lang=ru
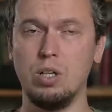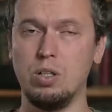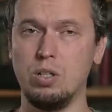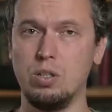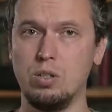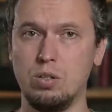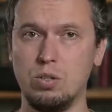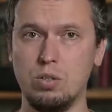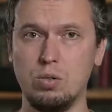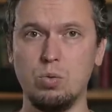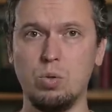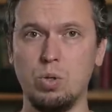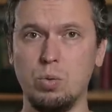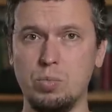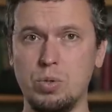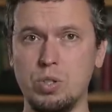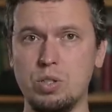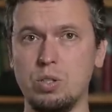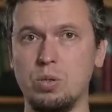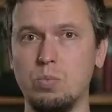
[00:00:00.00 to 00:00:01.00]
dual
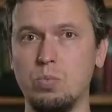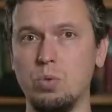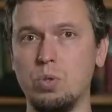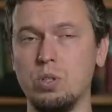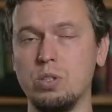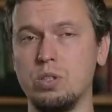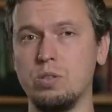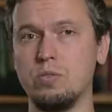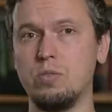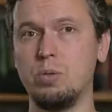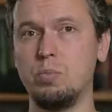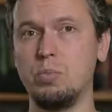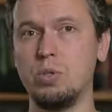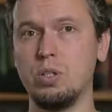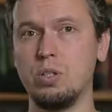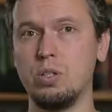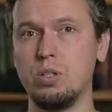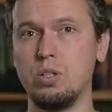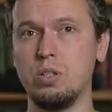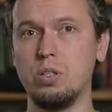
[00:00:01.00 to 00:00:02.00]
пиксель более
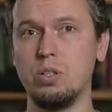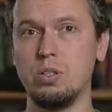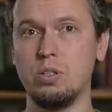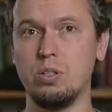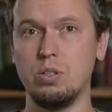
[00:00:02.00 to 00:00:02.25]
современный.